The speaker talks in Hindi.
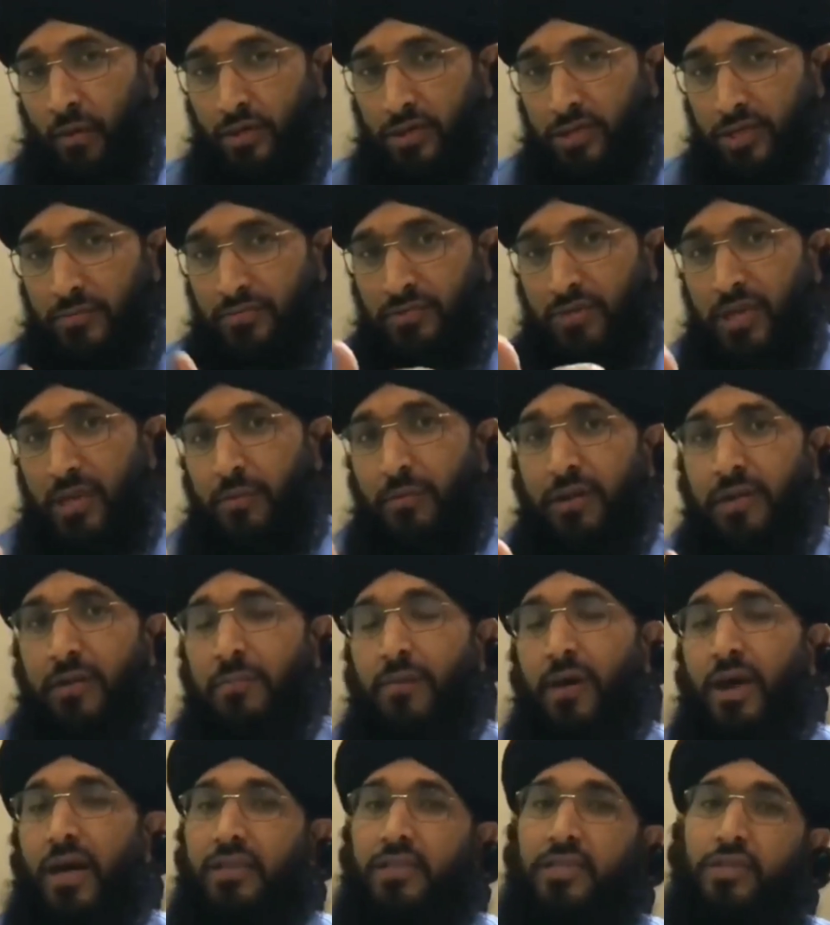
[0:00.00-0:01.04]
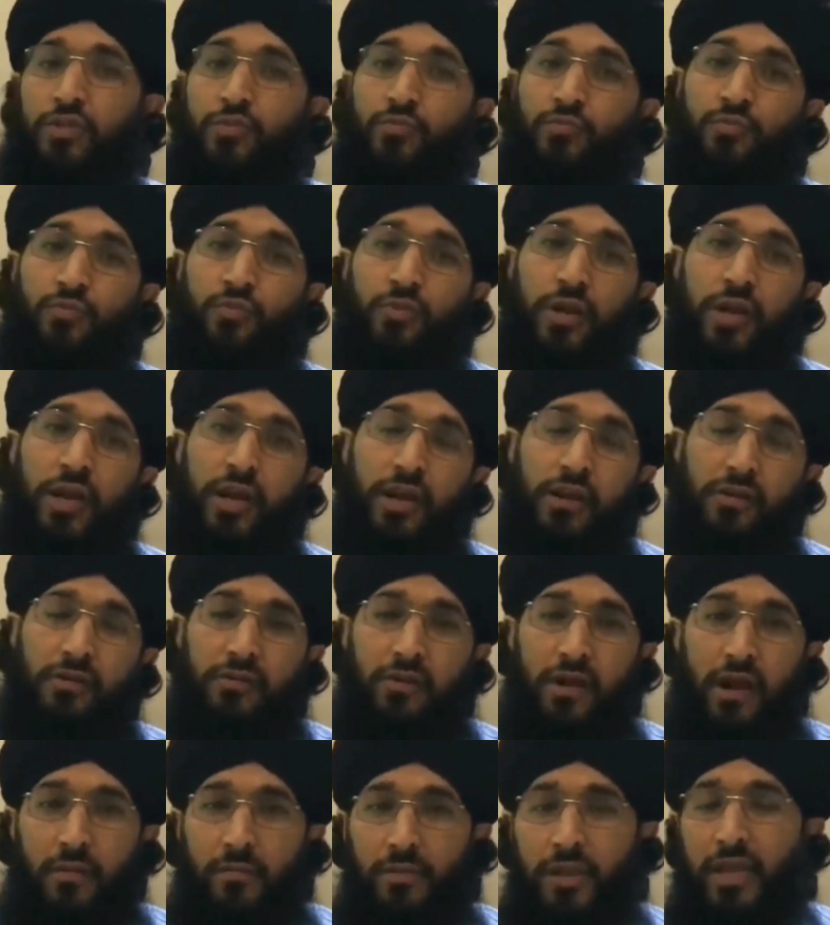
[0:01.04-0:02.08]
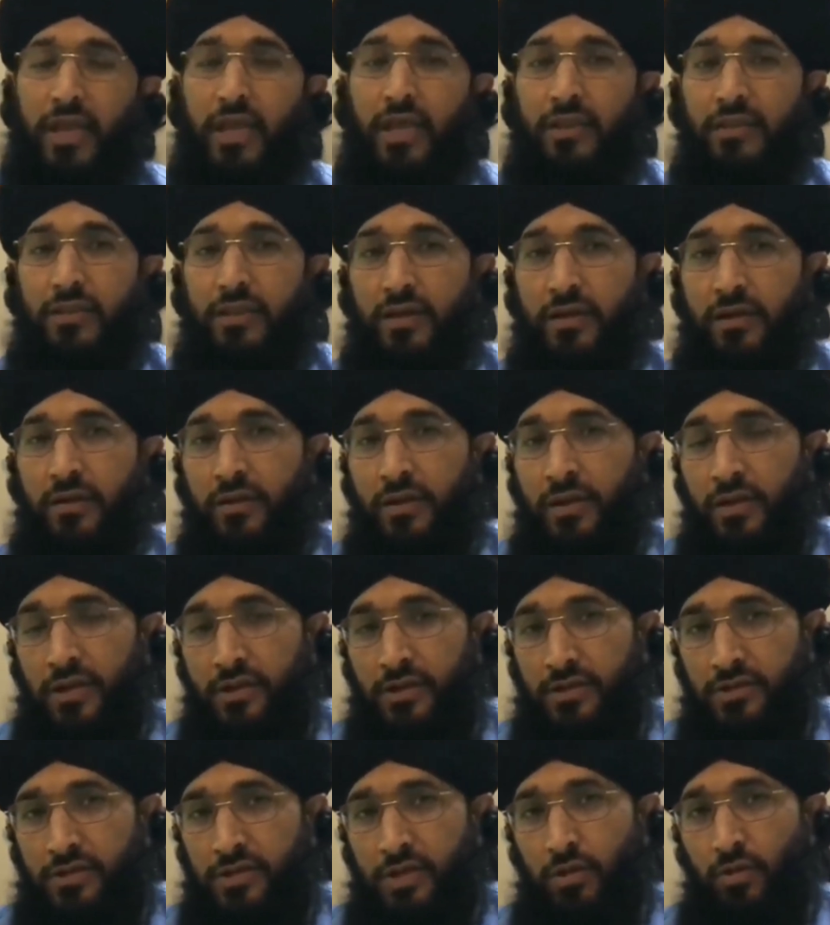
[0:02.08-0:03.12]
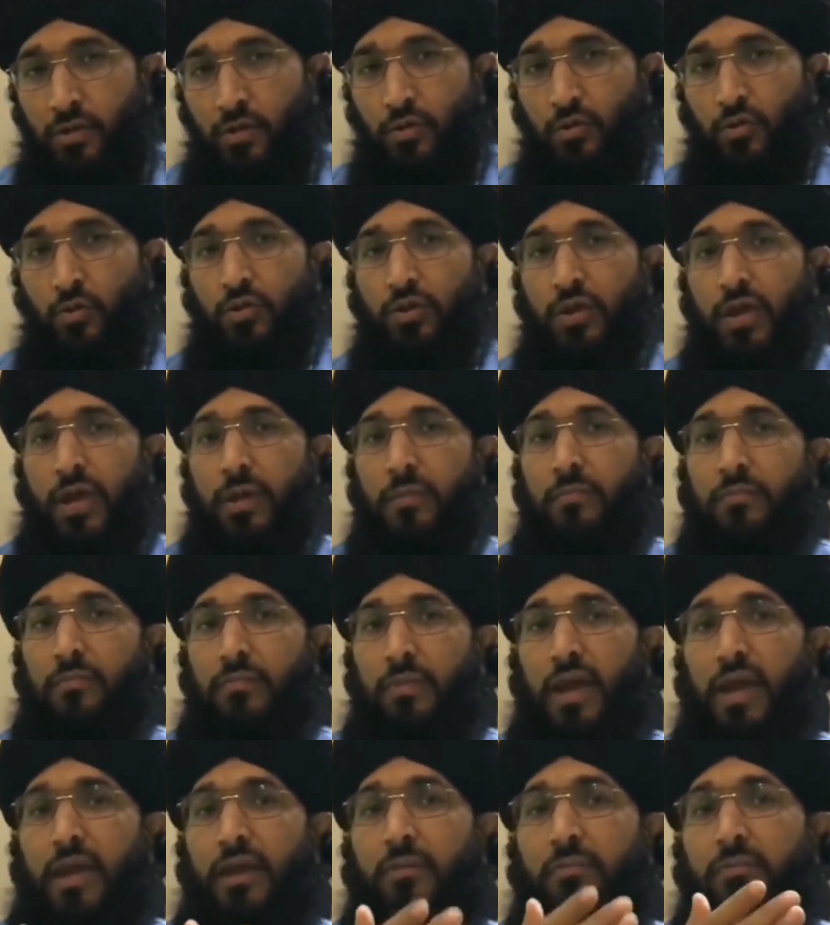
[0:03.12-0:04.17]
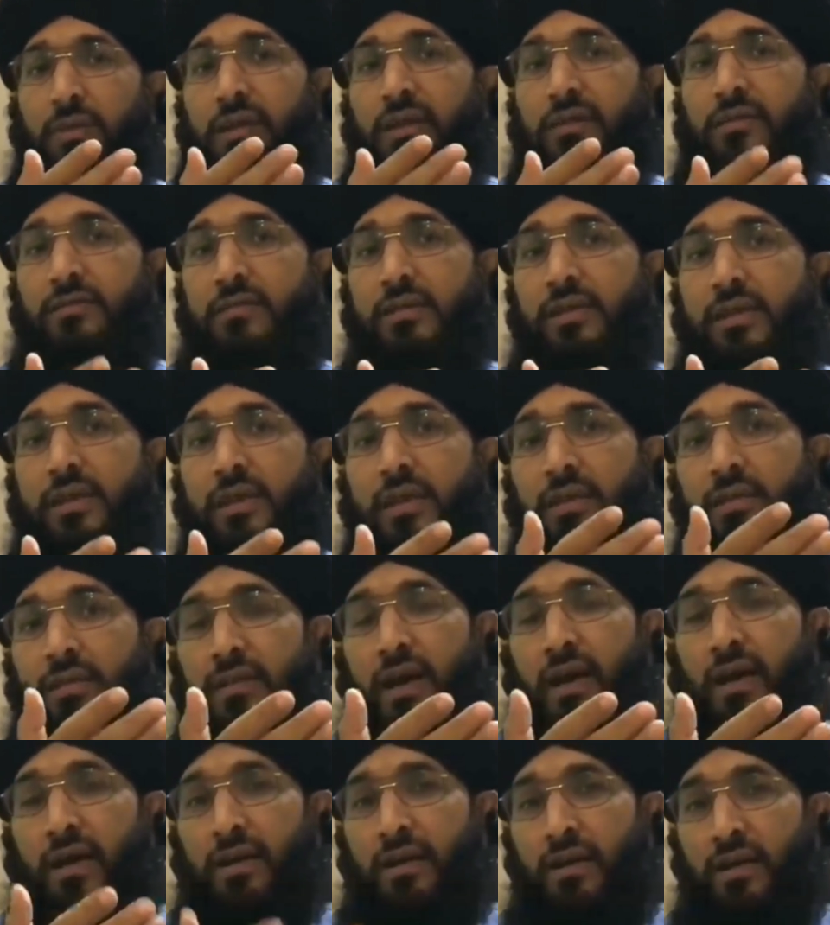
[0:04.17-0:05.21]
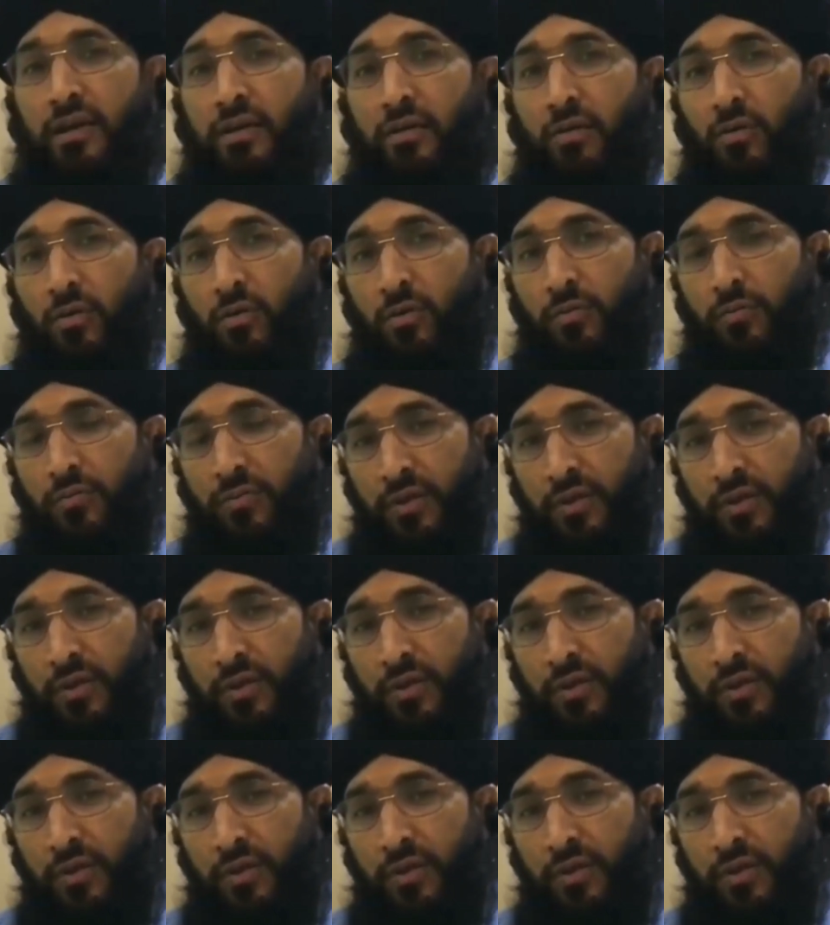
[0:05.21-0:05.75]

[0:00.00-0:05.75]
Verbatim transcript: और सबसे बड़ी बात इस पूरे ड्रामे के अंदर जिन लोगों ने मैन मरकज़ी किरदार हीरो